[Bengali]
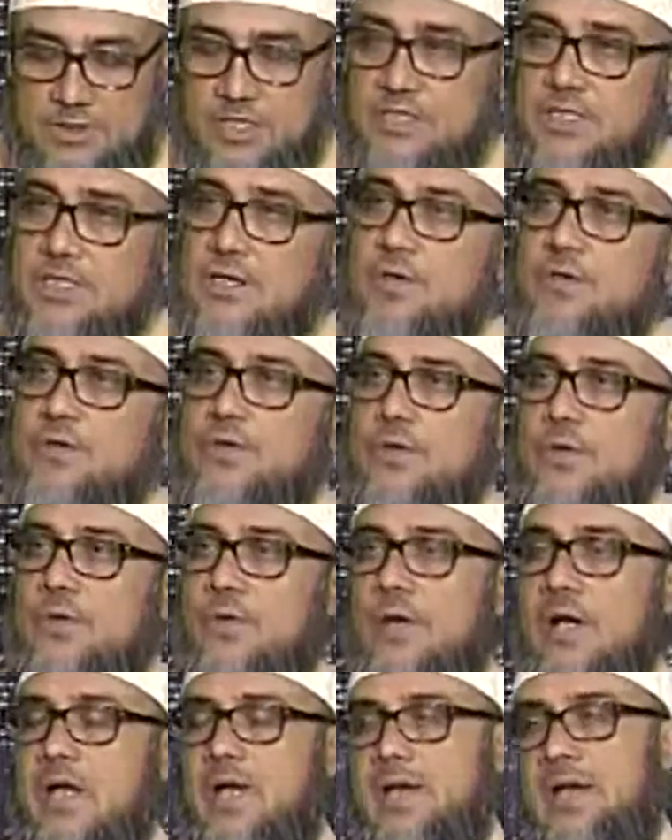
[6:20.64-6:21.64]
সাধারণত
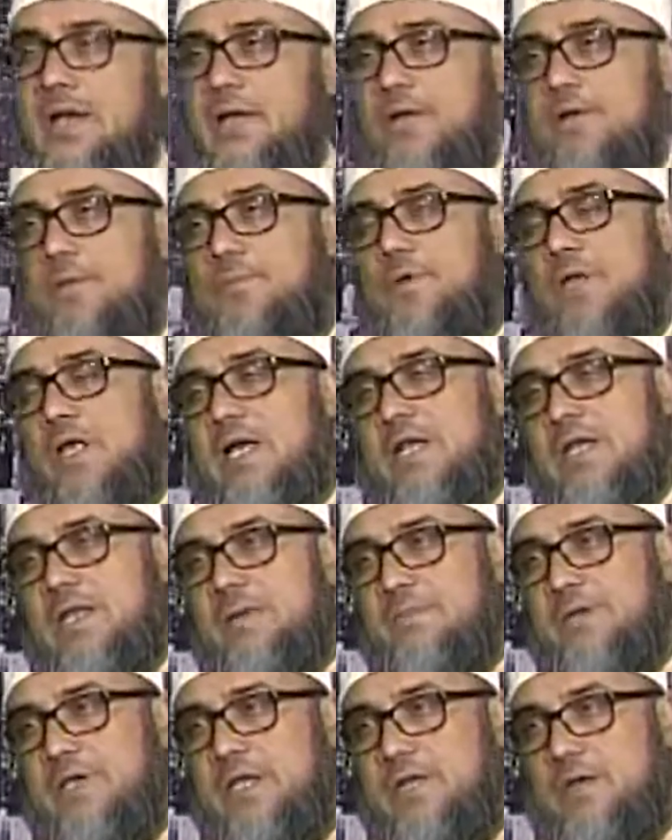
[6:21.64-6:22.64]
আল্লাহ রব্বুল
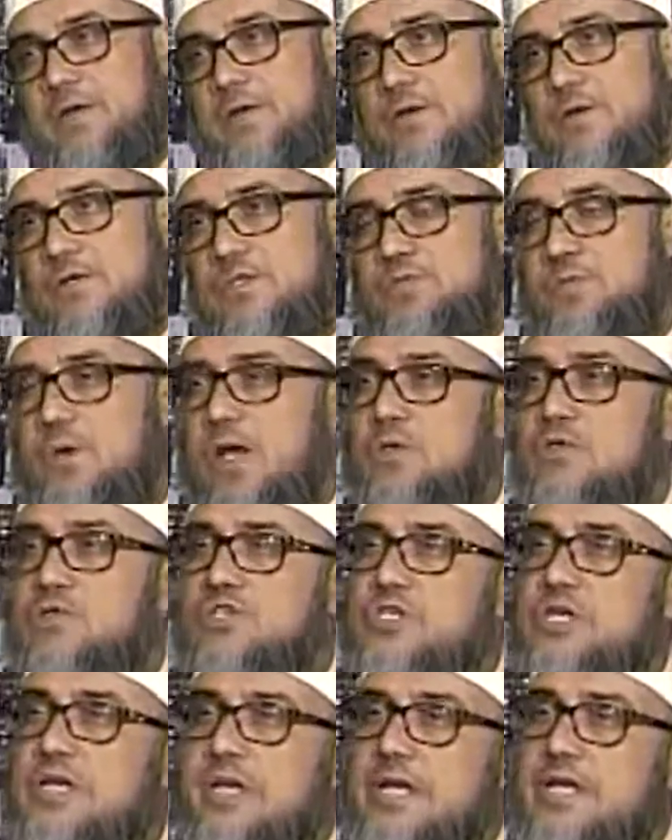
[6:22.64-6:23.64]
আলমিন
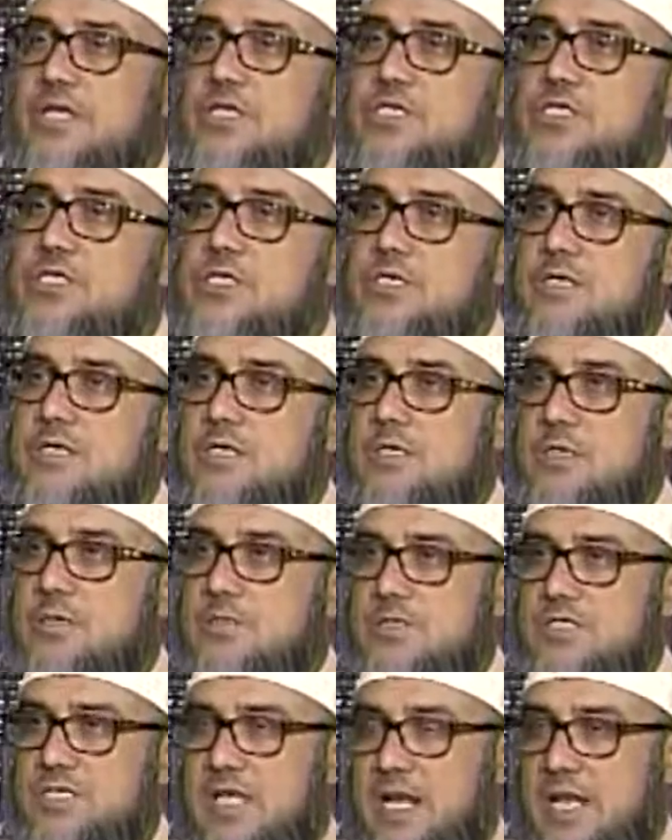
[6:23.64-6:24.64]
মানুষকে
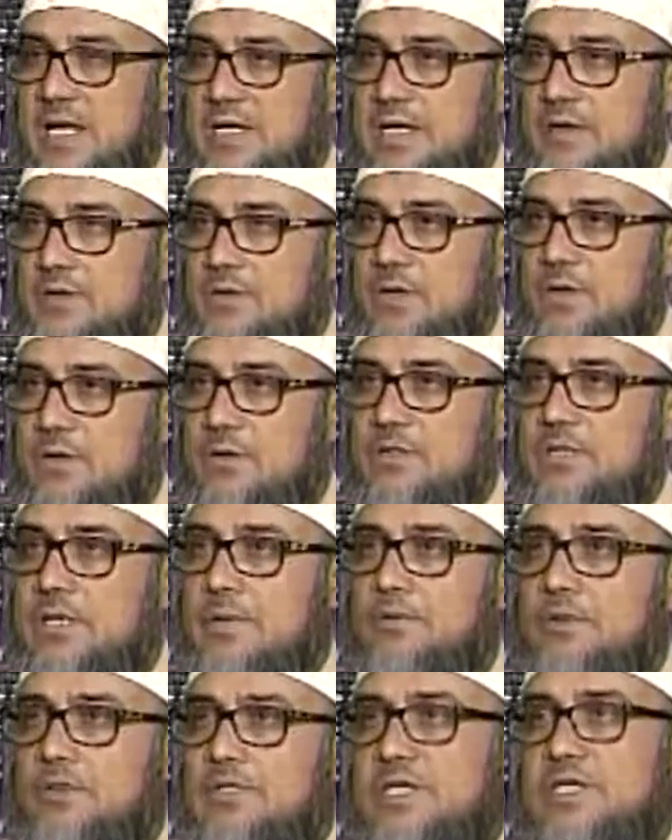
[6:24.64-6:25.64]
চালাকি করে
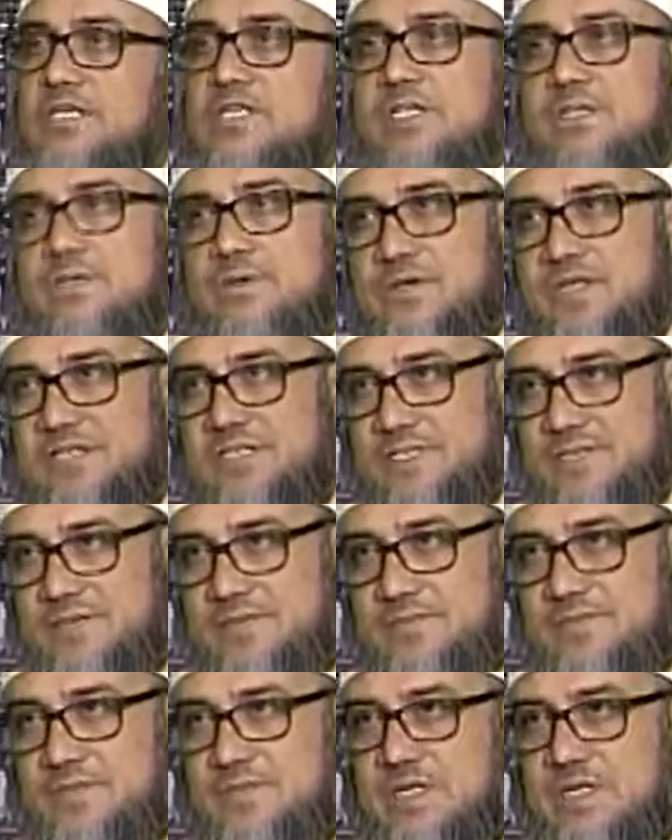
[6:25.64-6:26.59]
কথা বলতে নিষেধ করেছেন